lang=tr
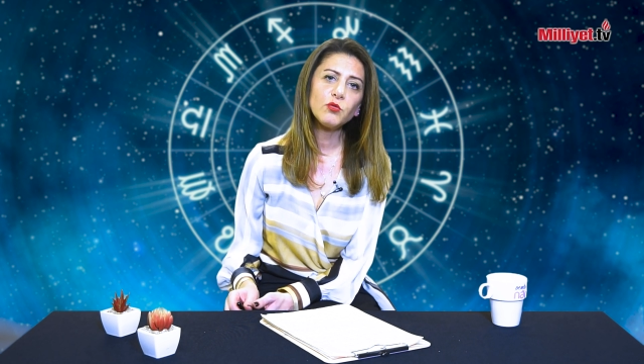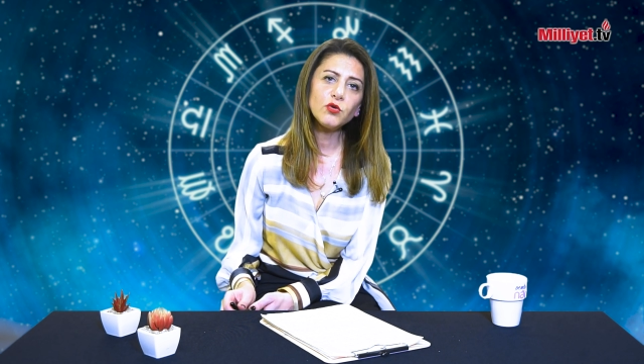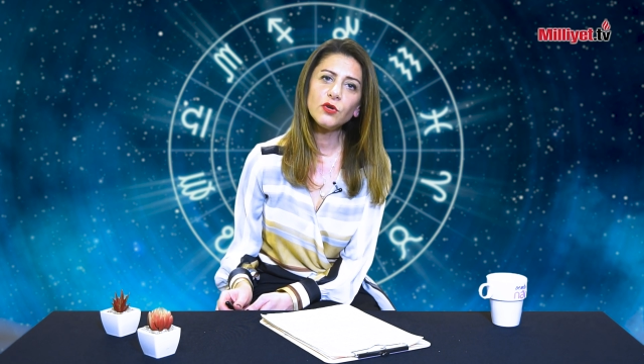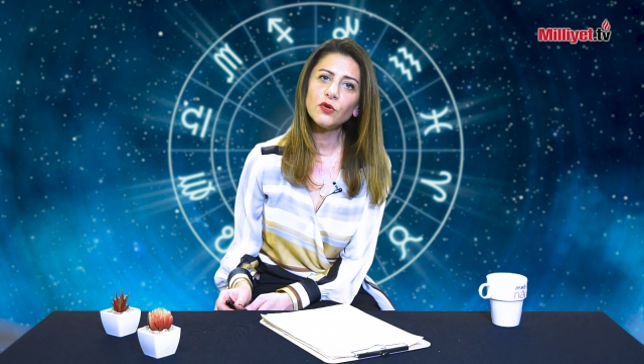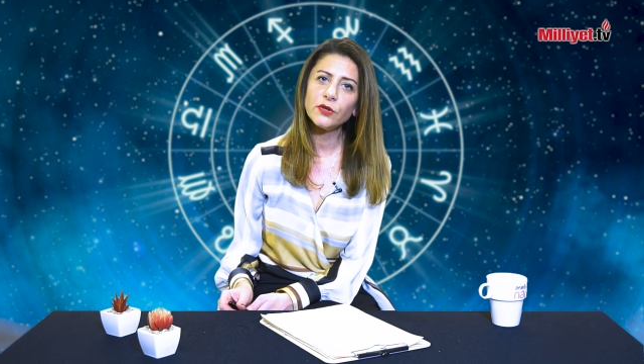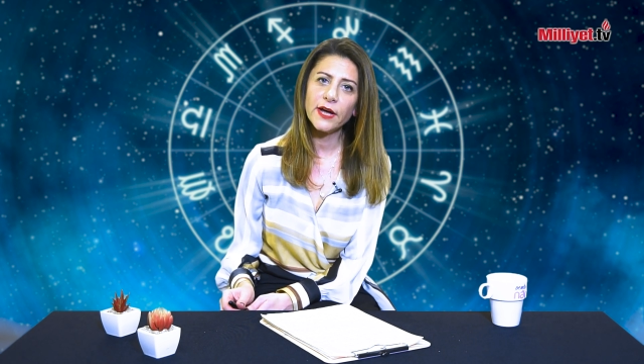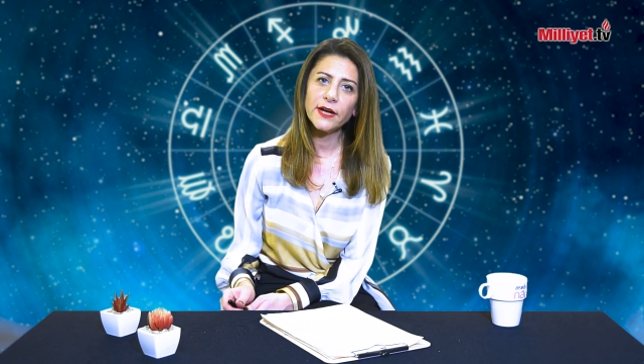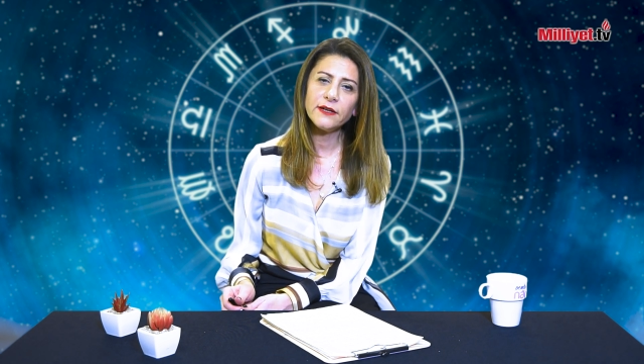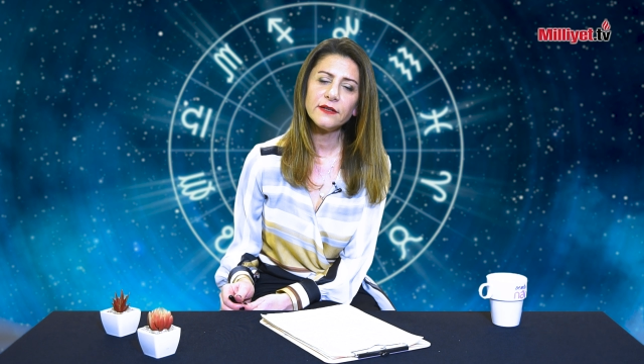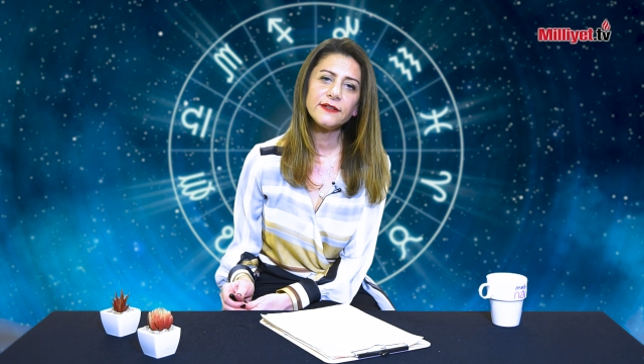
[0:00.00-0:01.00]
Bu
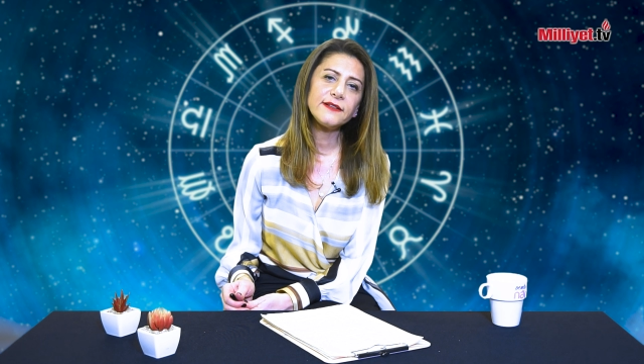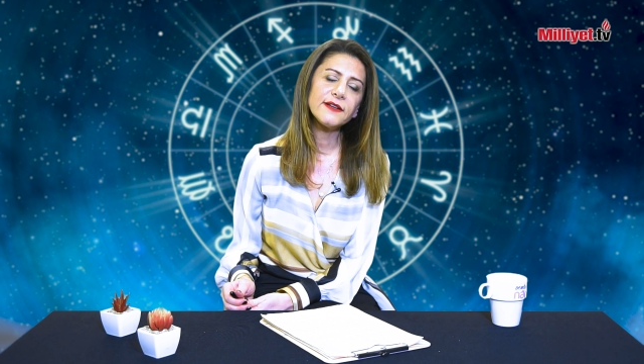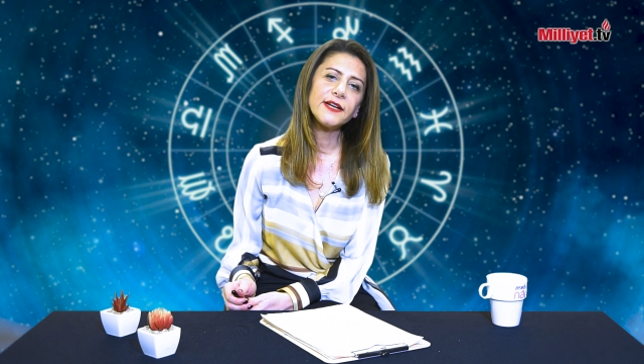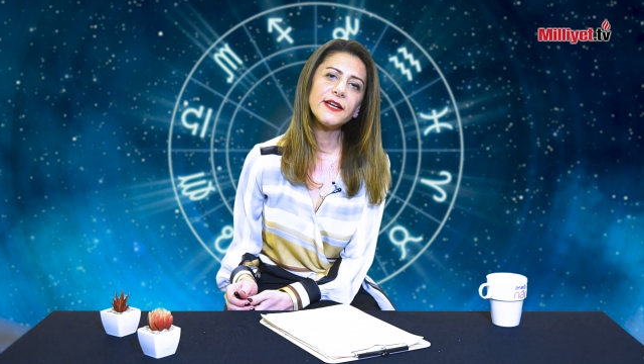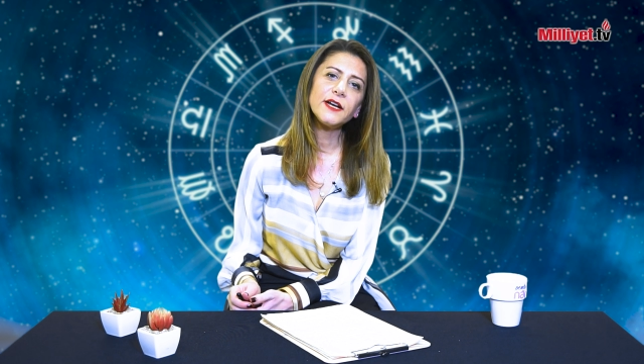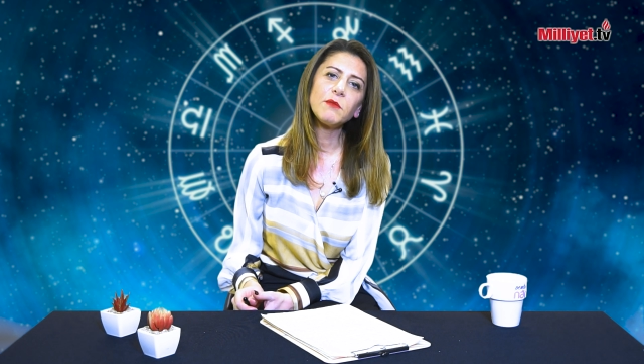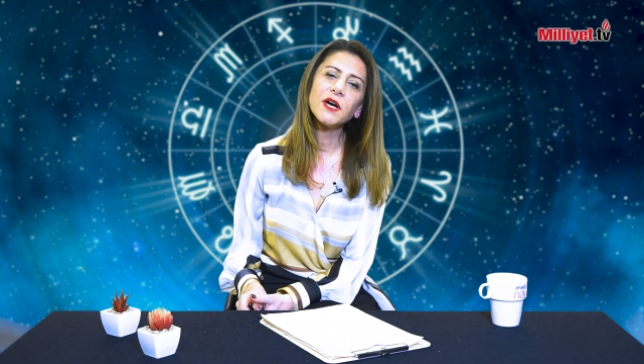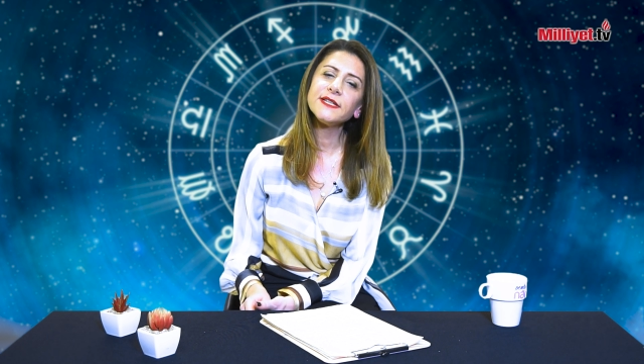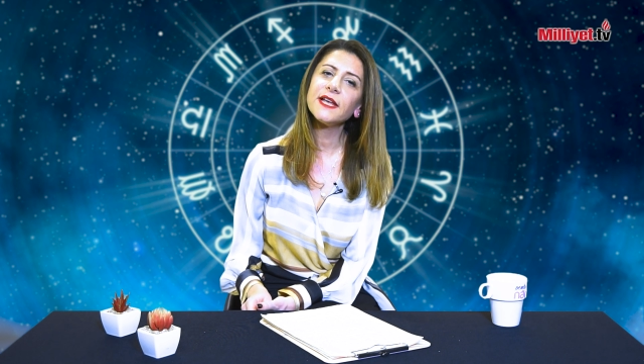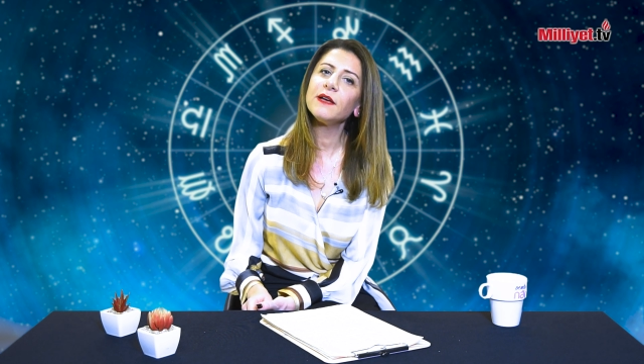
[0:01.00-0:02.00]
dolunay detaylar
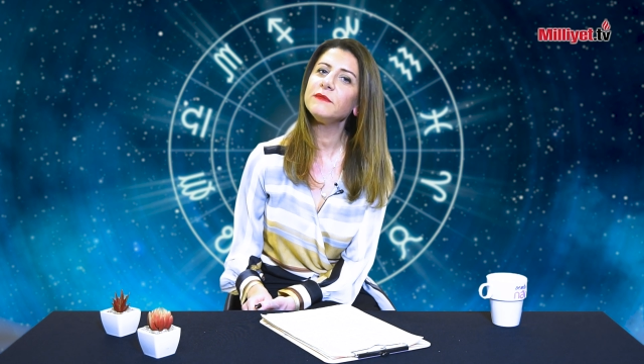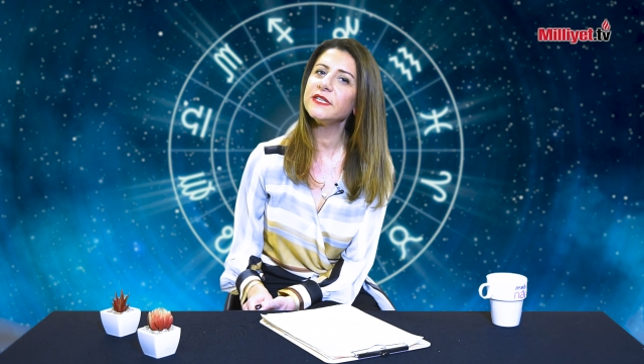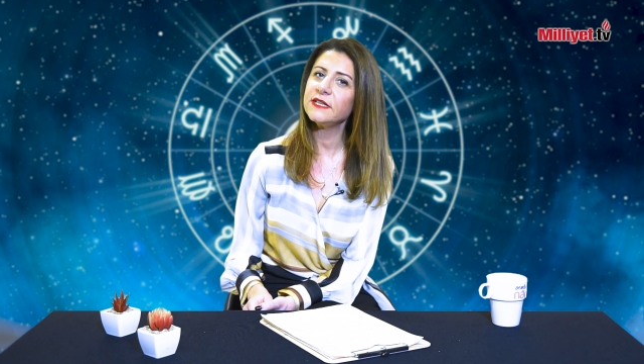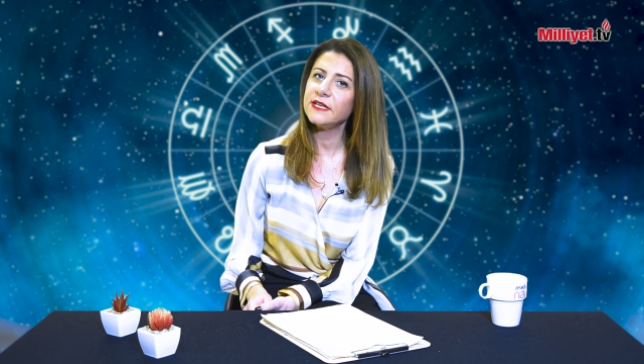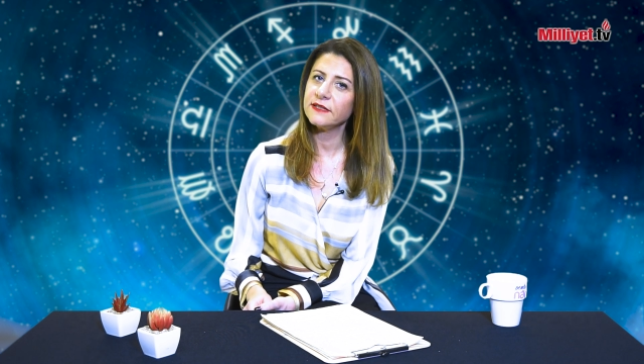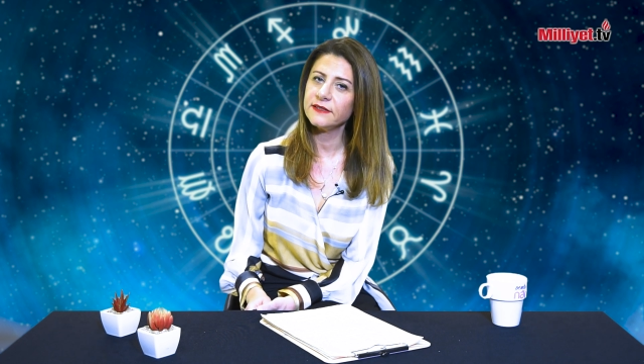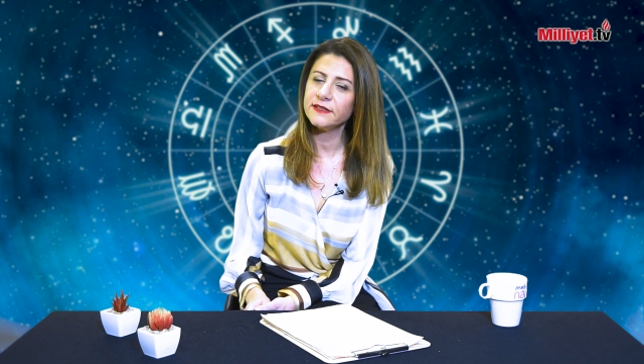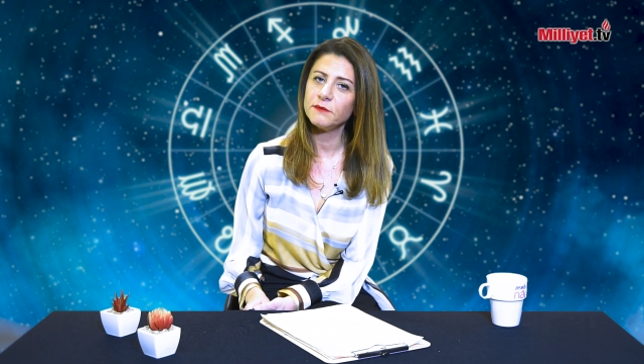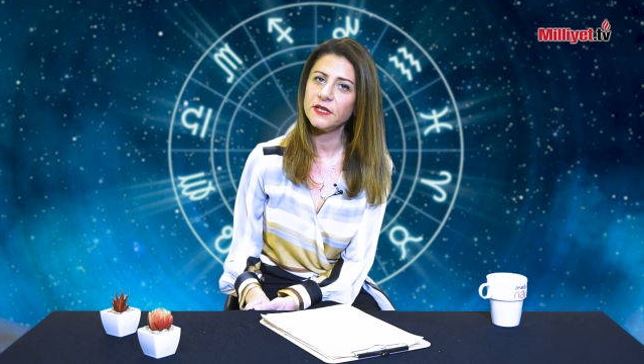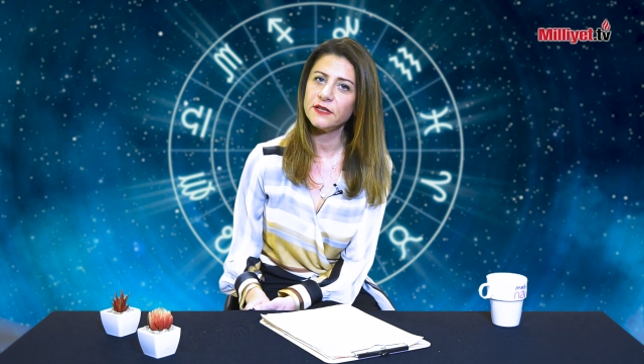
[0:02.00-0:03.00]
bazen bizi
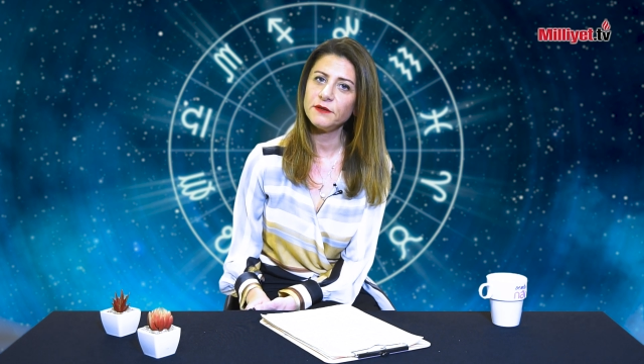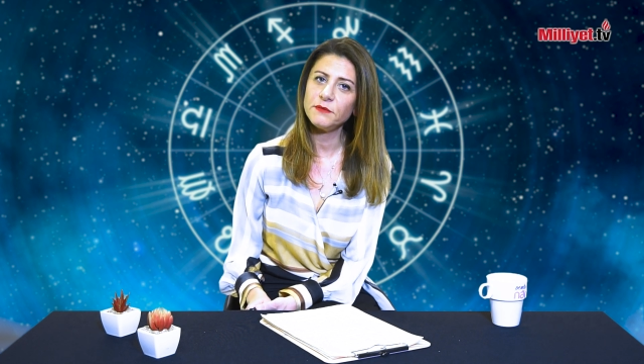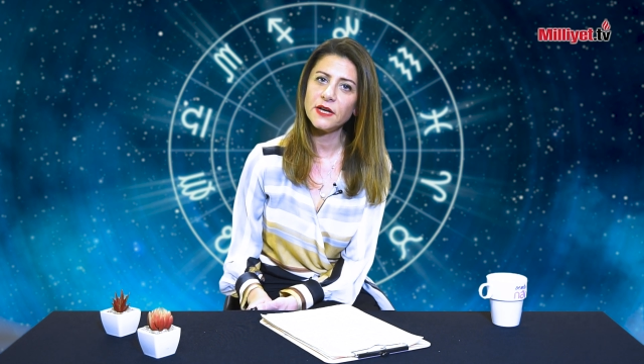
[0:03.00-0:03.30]
yanıltabilir,